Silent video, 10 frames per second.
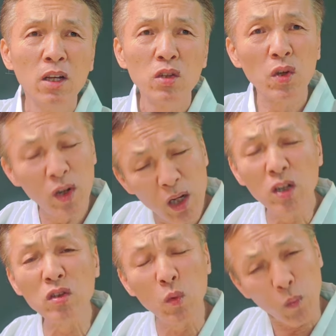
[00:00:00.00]
선왕
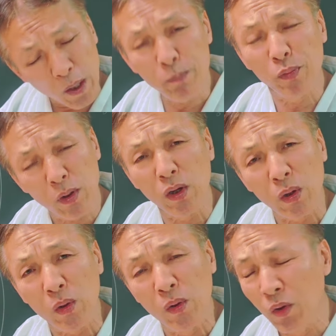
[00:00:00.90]
가서 왜
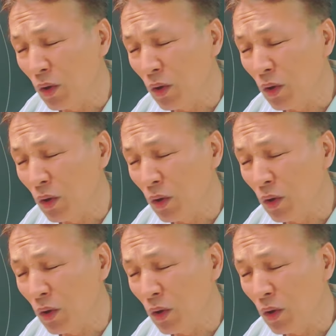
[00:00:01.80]
풀어요?